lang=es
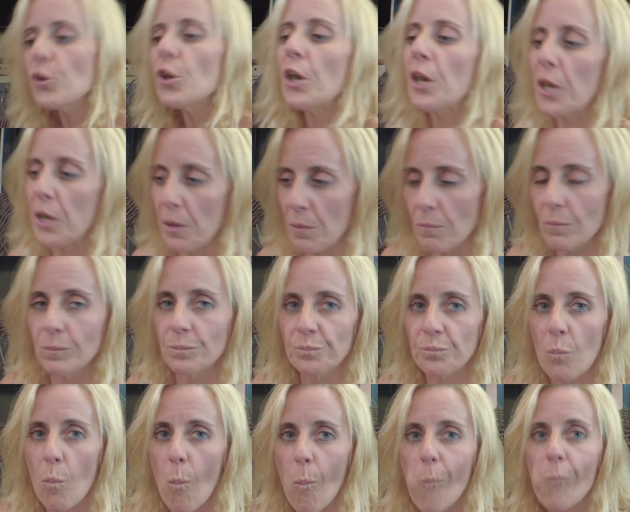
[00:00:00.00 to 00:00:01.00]
Sí,
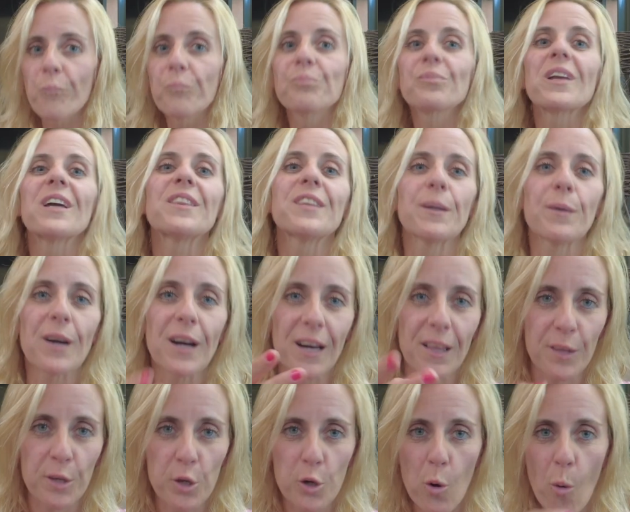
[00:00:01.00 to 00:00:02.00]
he
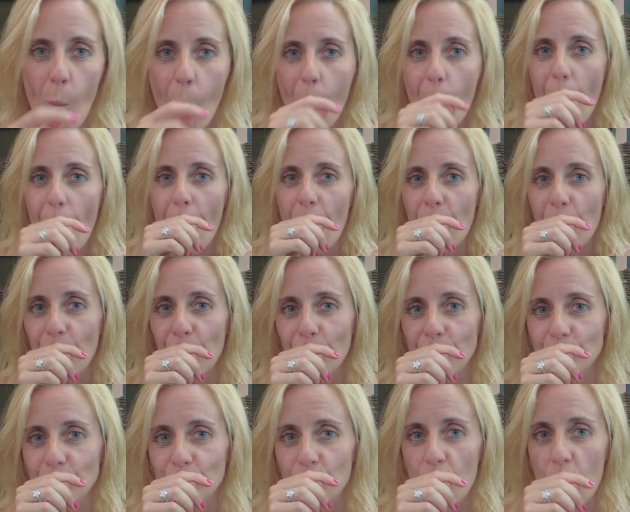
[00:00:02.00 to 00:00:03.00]
trabajado yo.
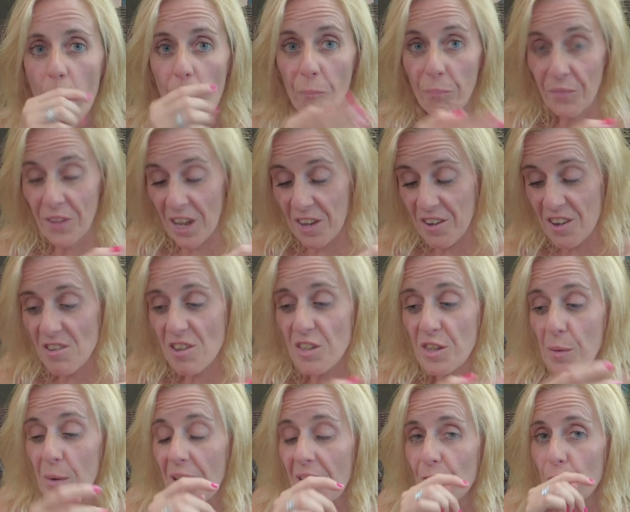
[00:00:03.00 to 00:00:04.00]
Ahí está
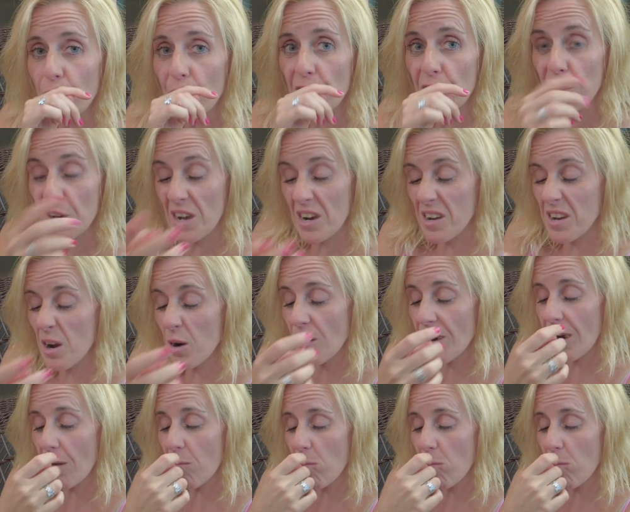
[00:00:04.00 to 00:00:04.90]
trabajando ella y aquí ahora. ¿Has